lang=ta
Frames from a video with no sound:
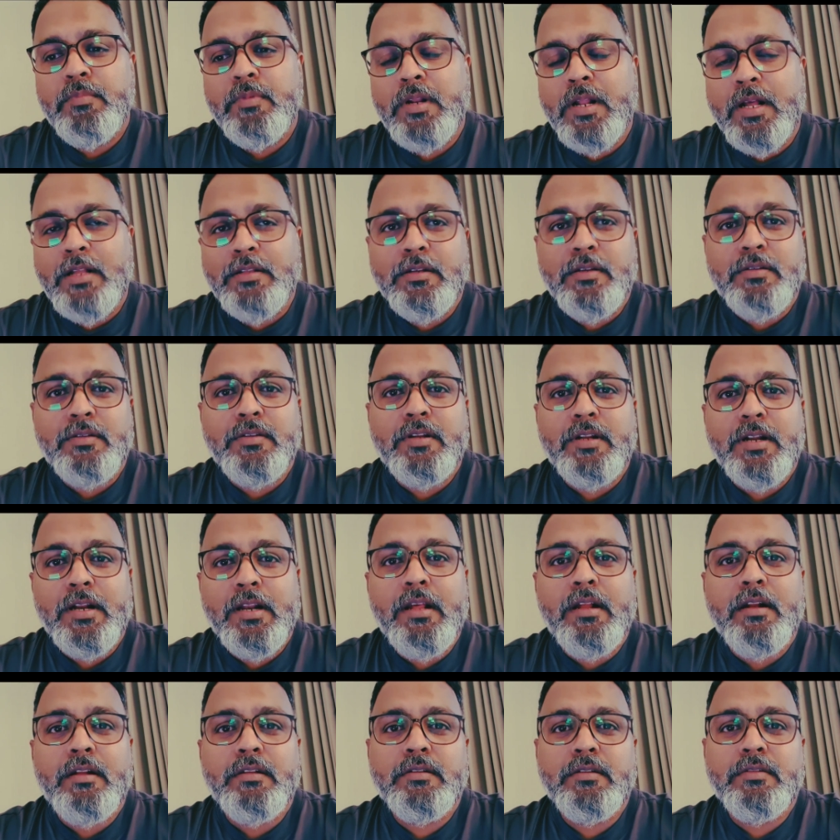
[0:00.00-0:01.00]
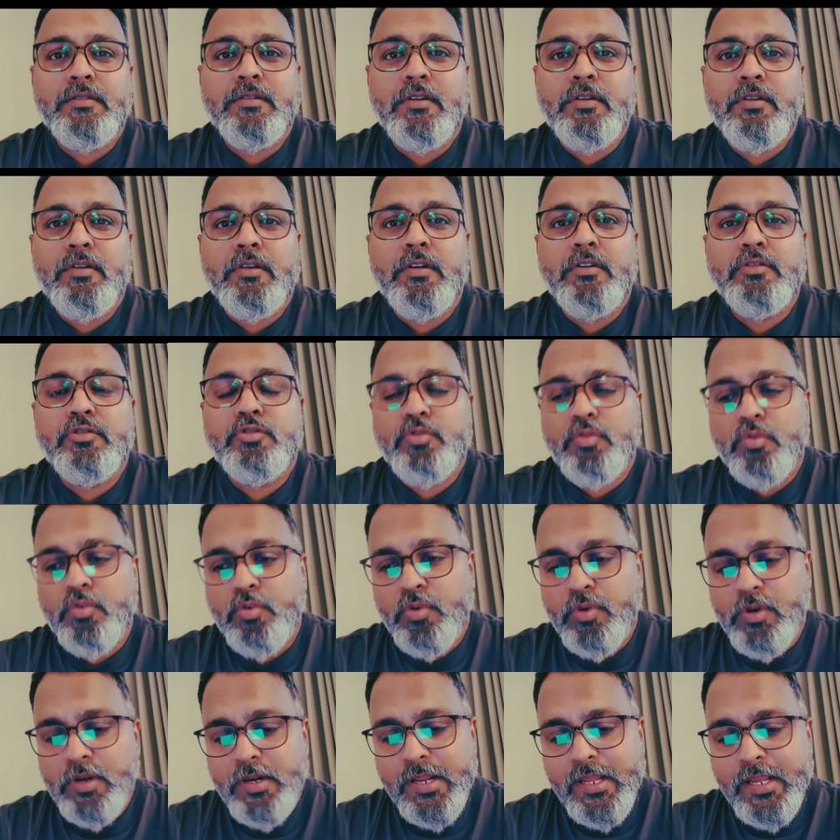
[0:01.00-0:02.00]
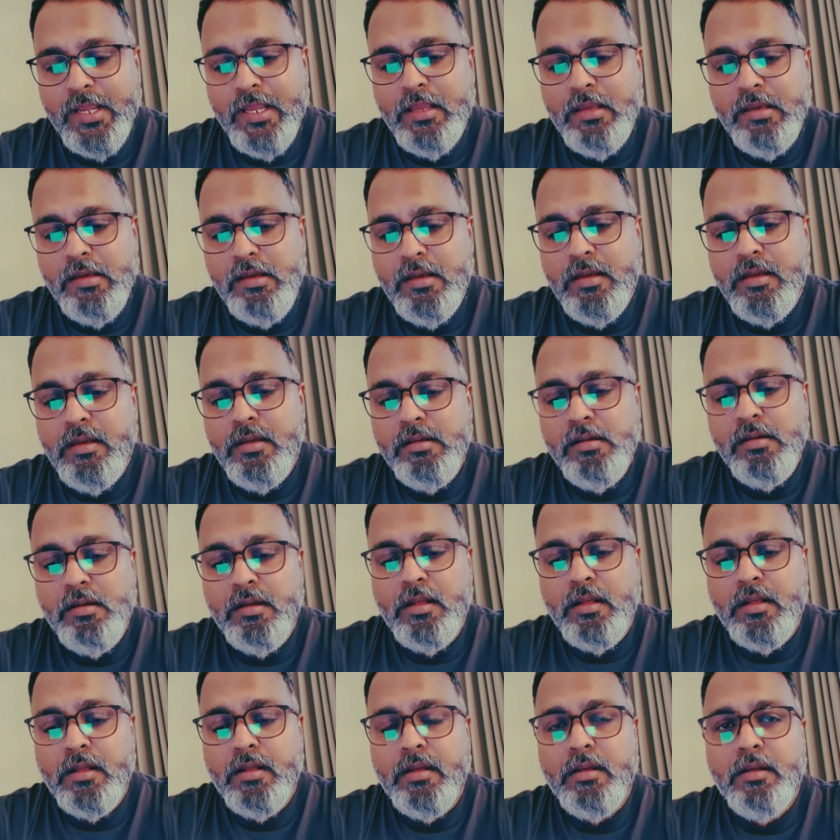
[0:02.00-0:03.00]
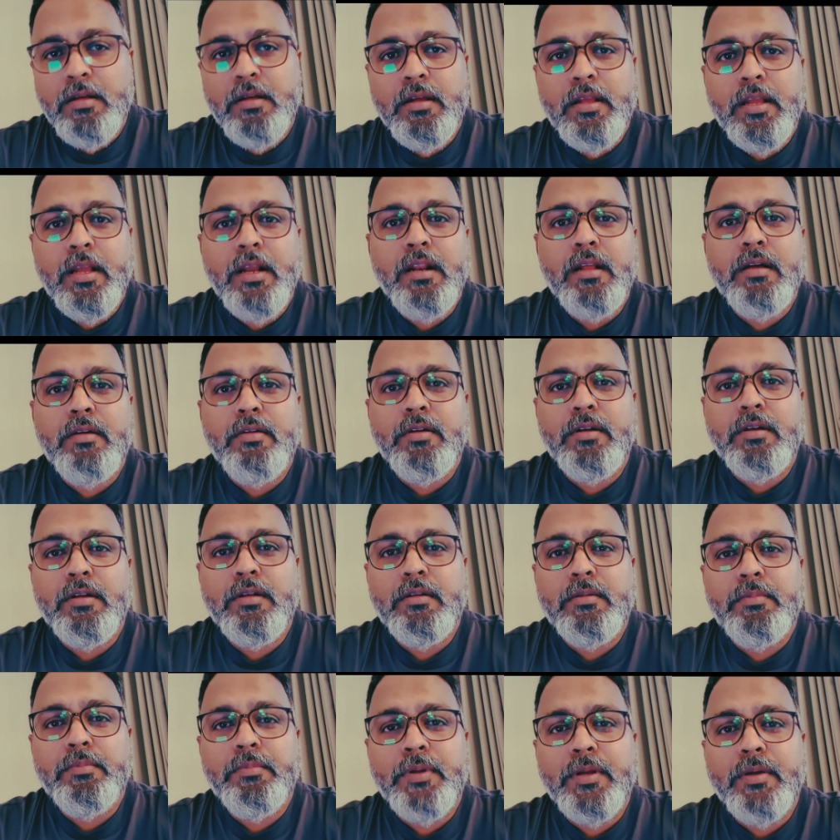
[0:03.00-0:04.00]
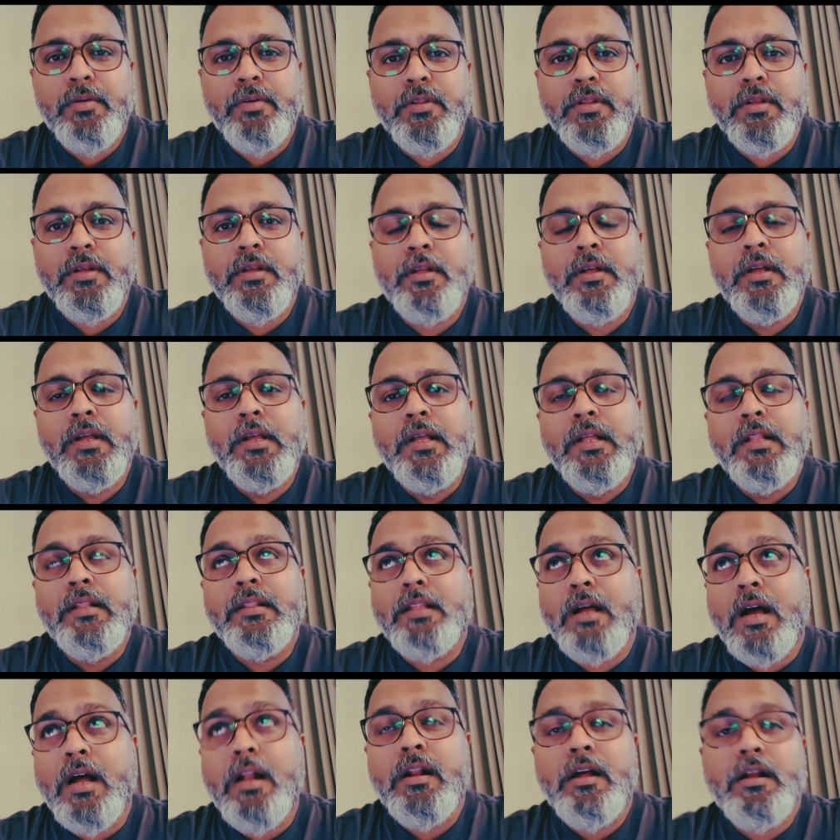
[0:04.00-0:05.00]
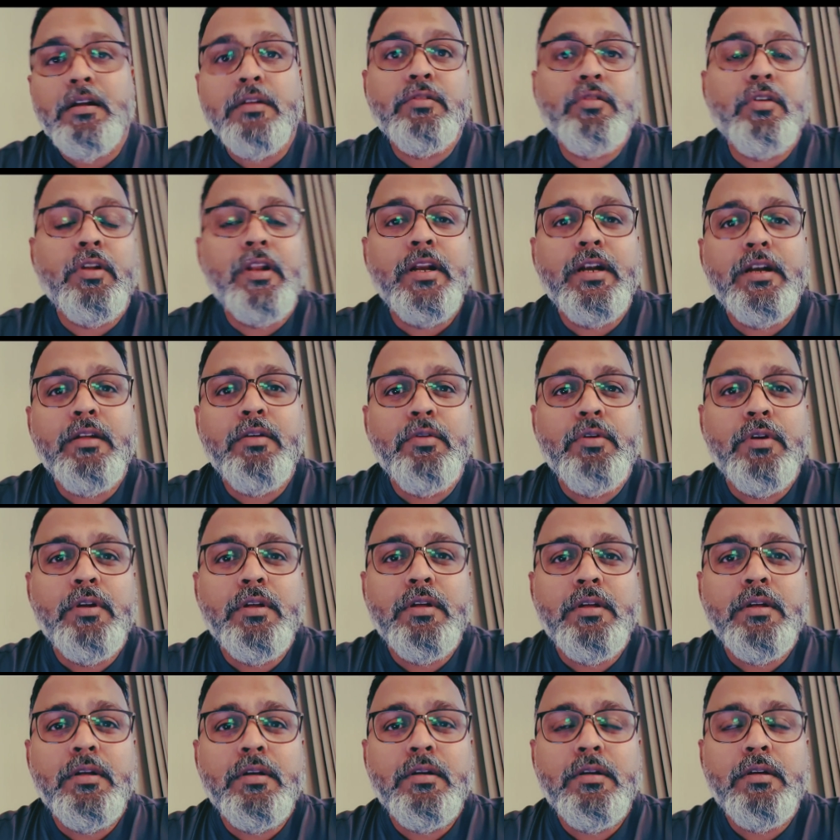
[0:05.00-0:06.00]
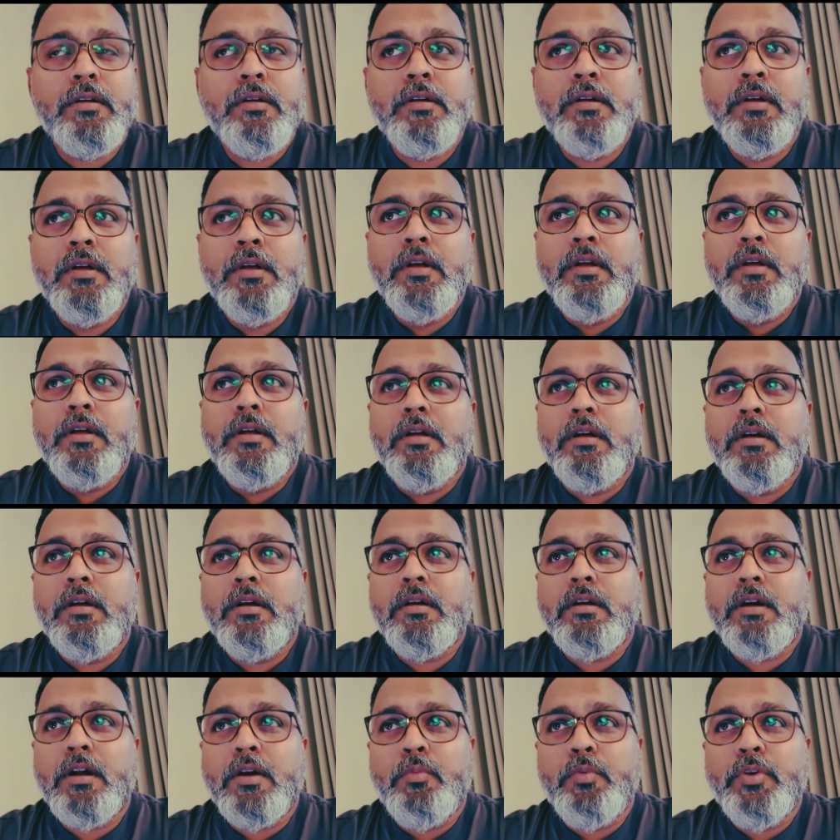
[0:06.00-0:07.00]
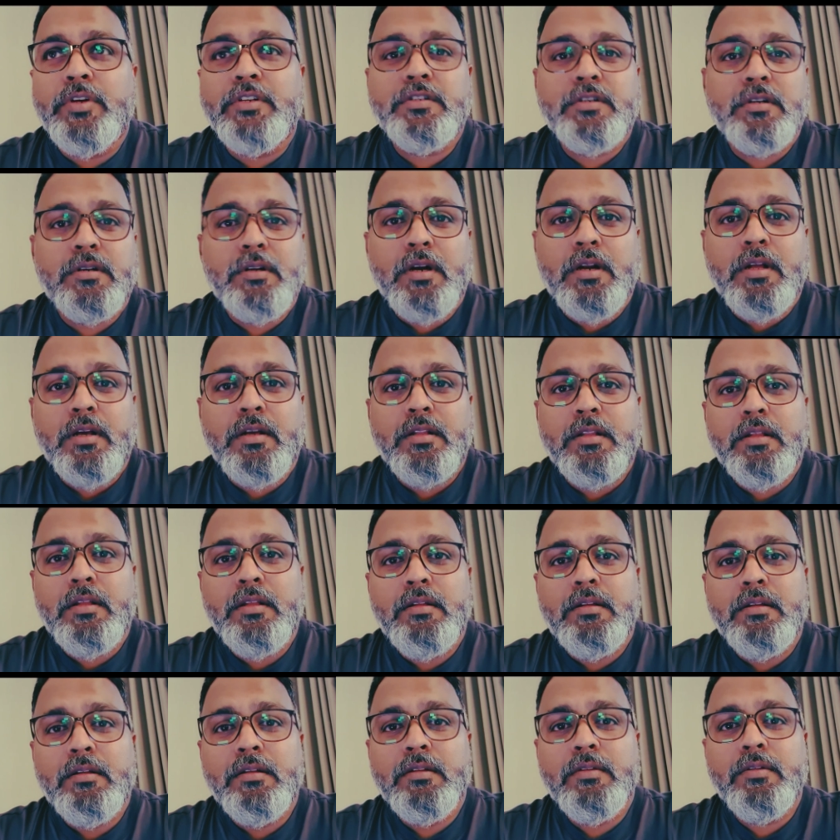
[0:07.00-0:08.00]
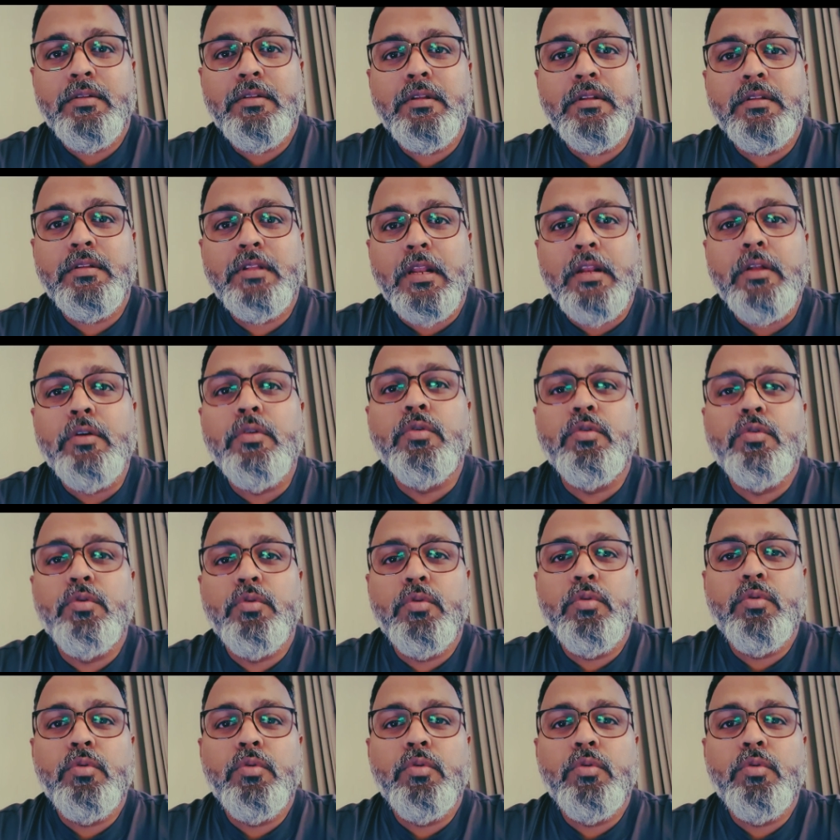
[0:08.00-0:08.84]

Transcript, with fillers: ராஜா சார் இளையராஜா சாரோட ஷோ இன்றைக்கி எங்களுக்கு இங்கே வந்து தானான்னு சொல்லிட்டு ஒரு கன்வென்ஷன் நடக்குது இது வந்து தெலுங்கு